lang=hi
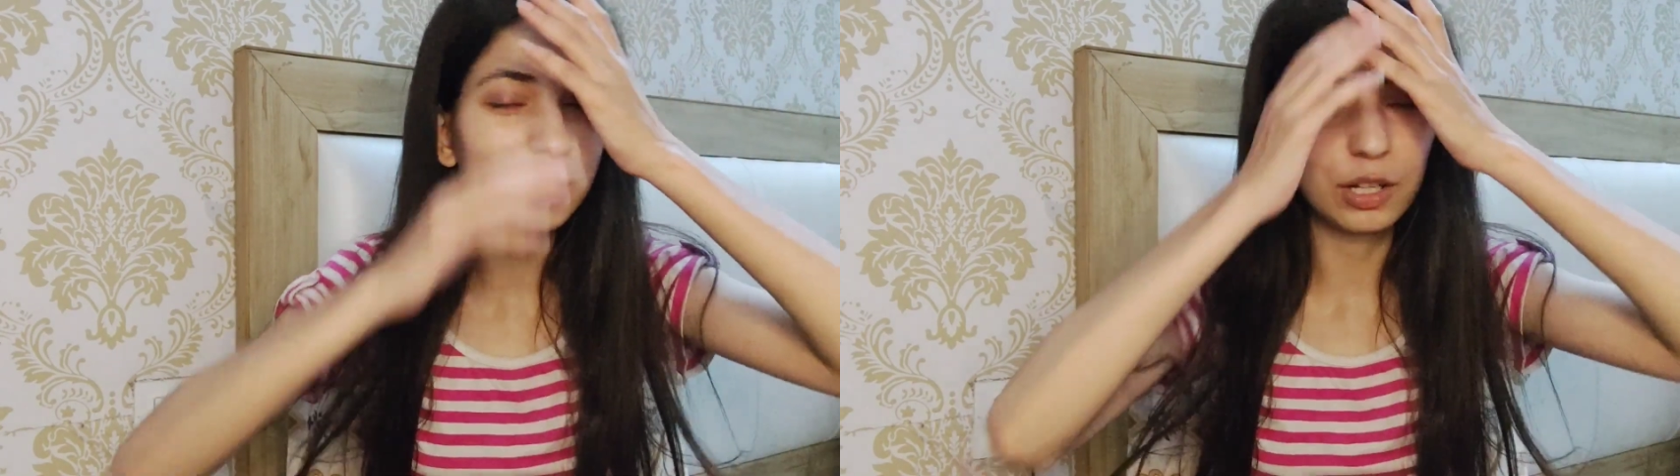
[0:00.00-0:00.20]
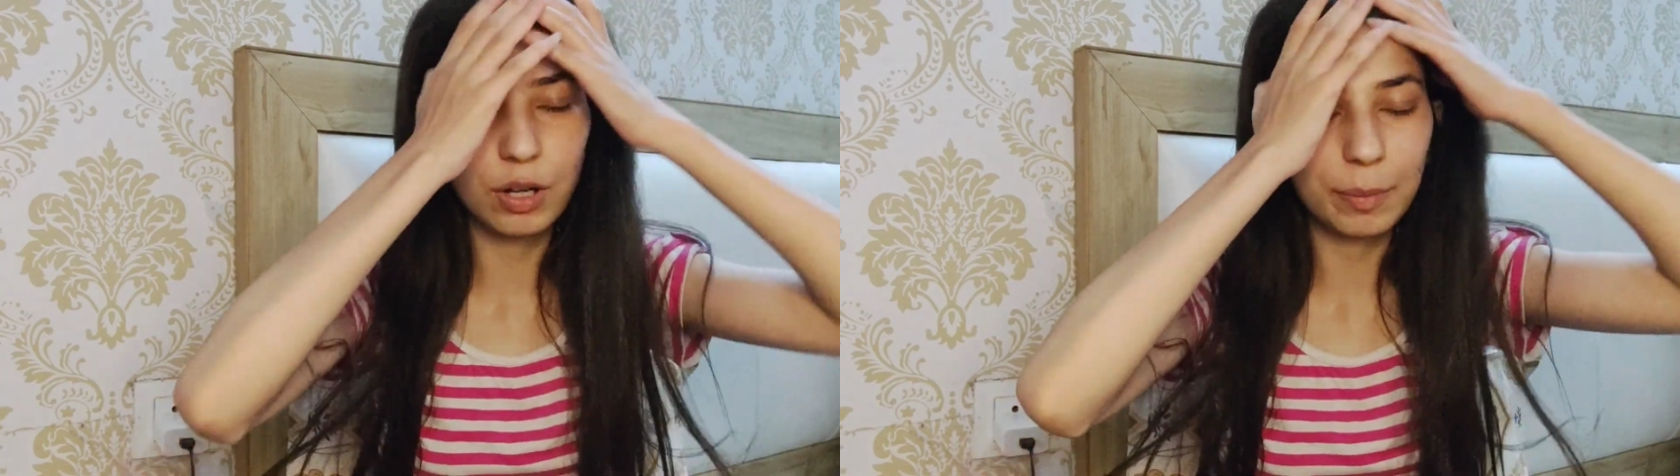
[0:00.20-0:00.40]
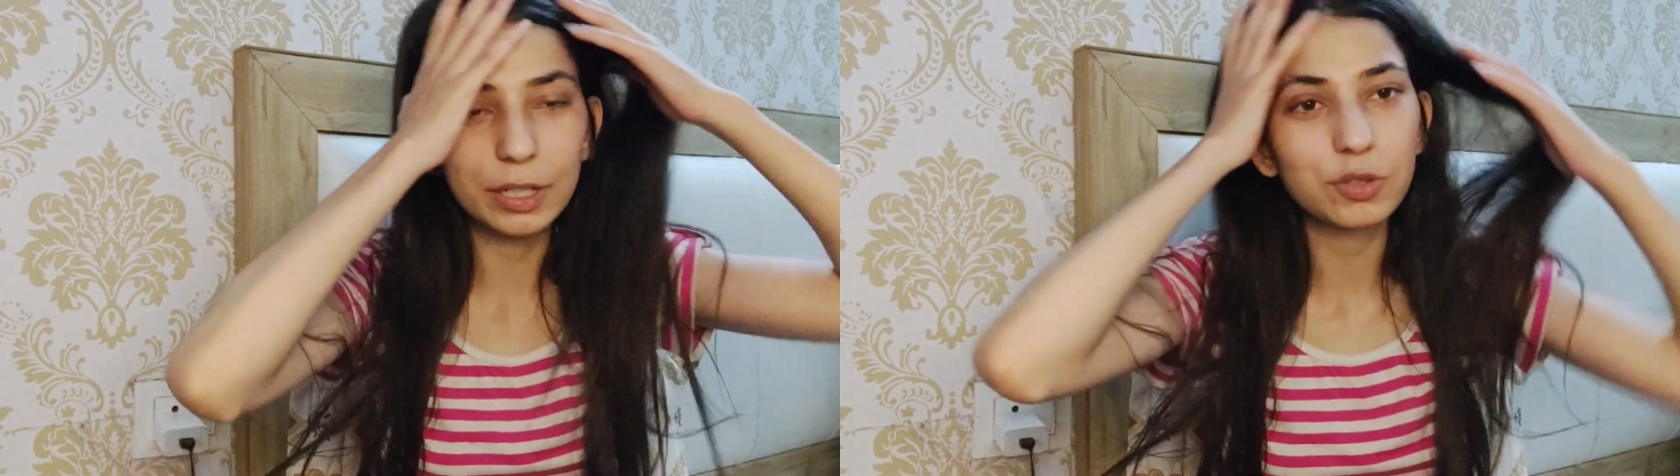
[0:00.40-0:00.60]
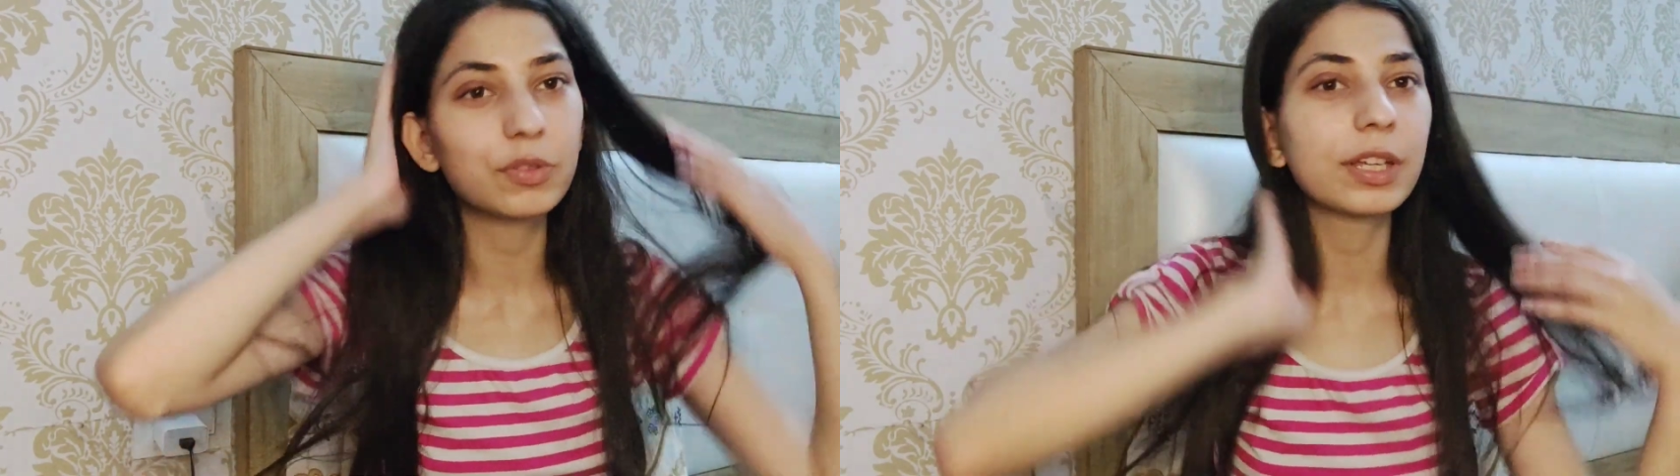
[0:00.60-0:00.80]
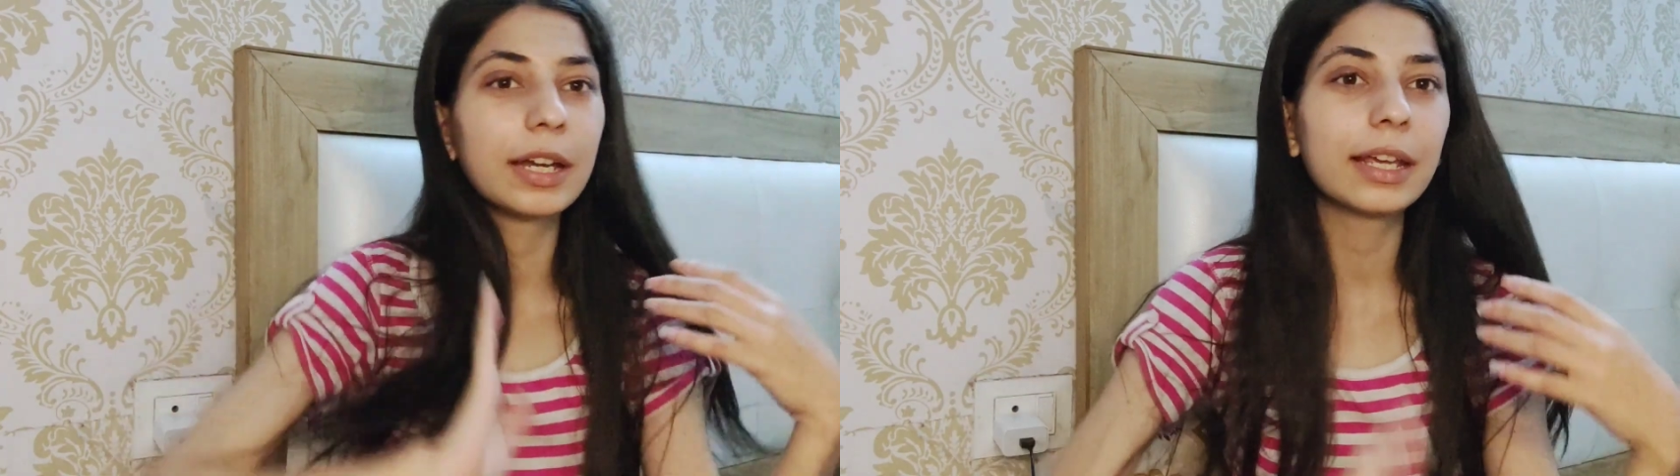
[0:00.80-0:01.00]
ये लोग अपने
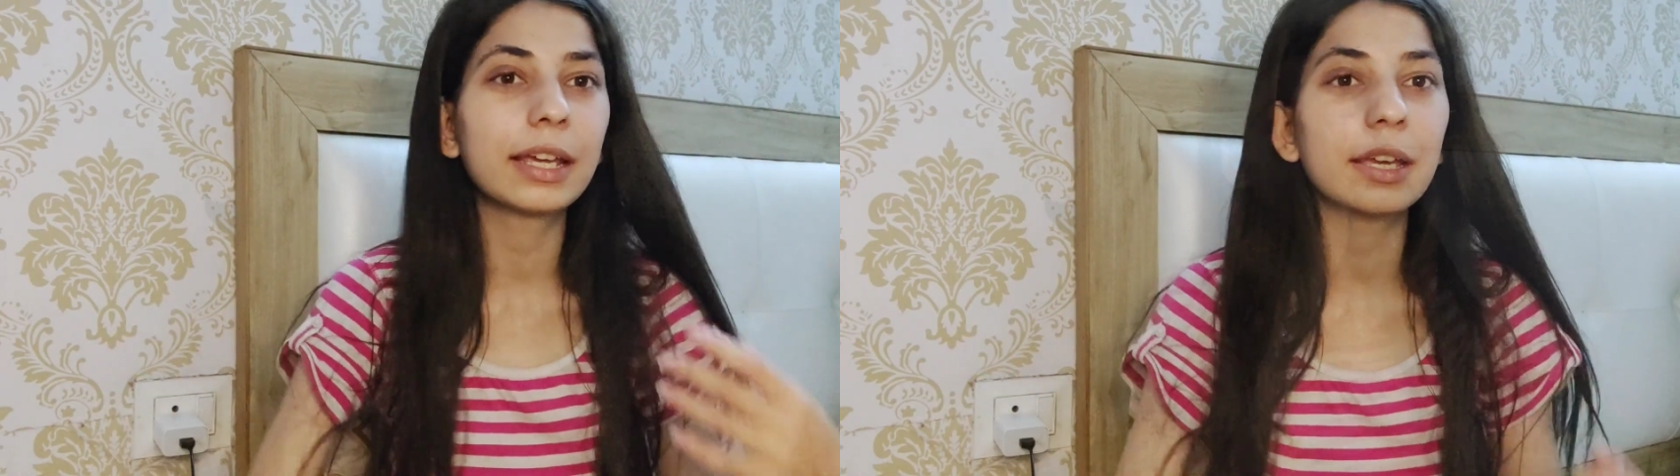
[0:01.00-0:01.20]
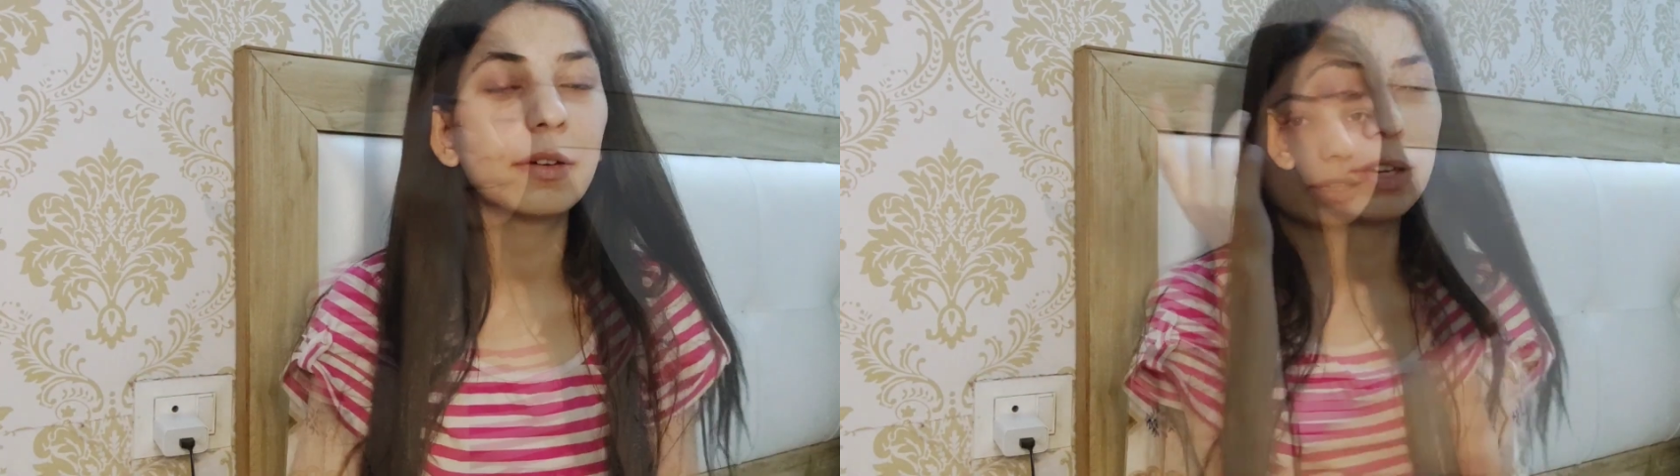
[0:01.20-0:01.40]
चूज़ कर लेंगे